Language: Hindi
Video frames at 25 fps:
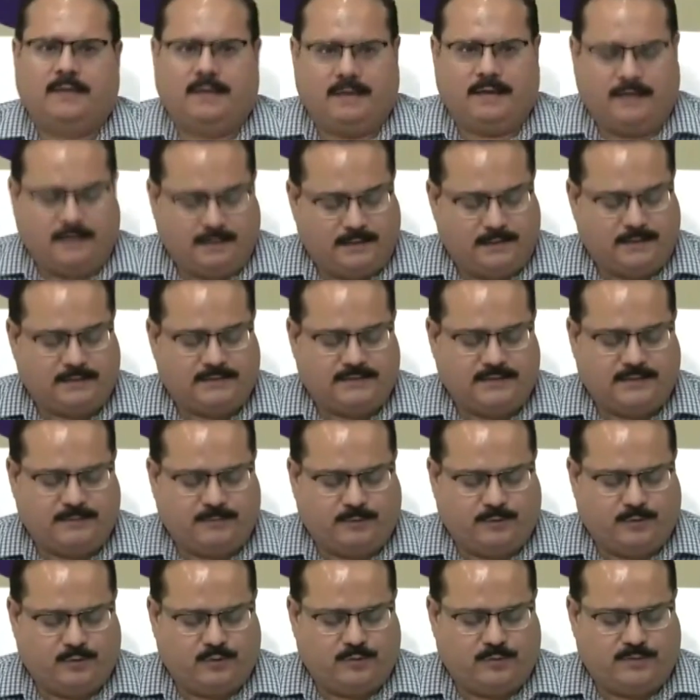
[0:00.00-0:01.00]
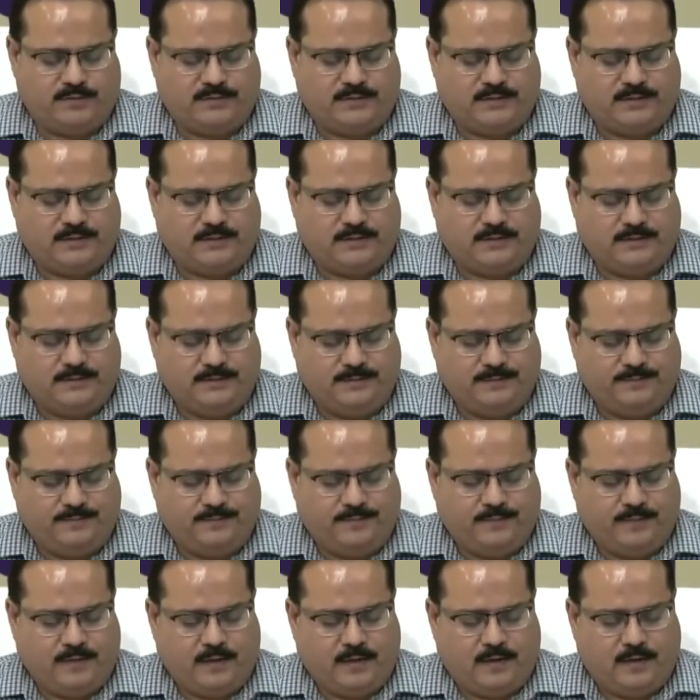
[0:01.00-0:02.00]
अलग अलग जनपदों में स्थित हैं
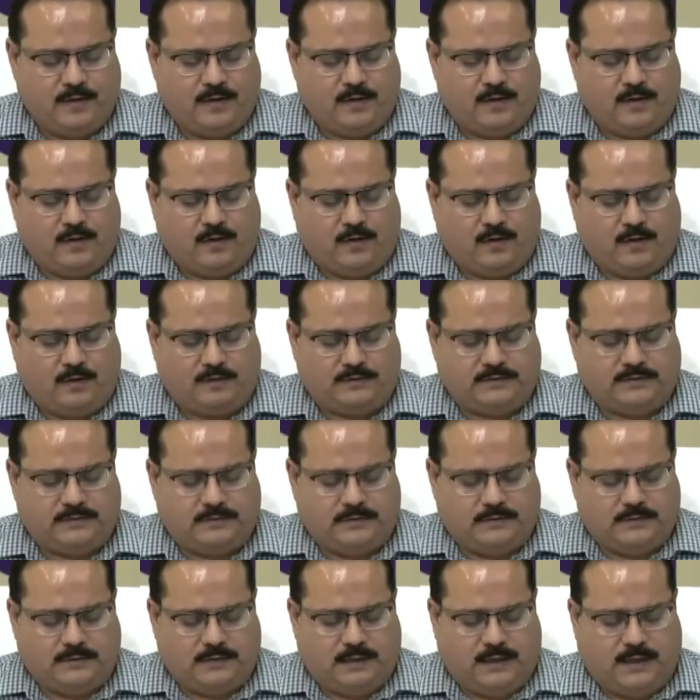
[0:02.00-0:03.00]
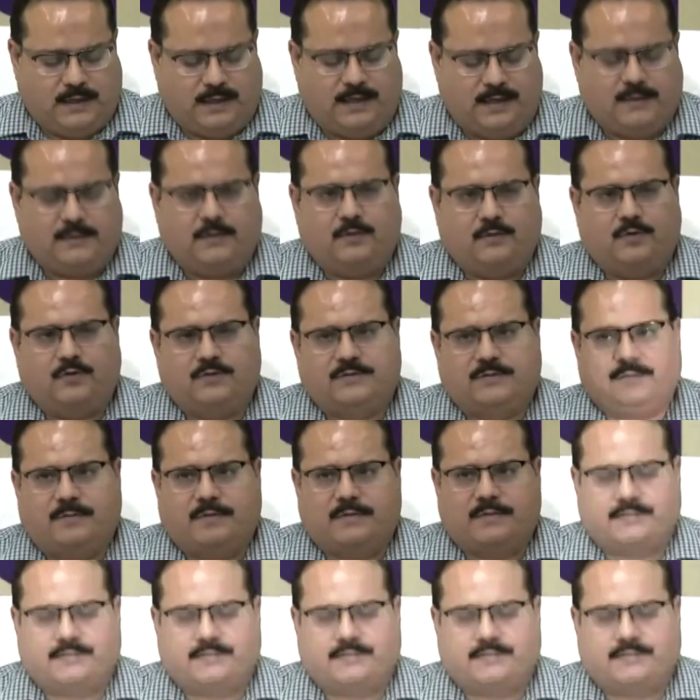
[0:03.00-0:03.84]
और आठ लोकसभा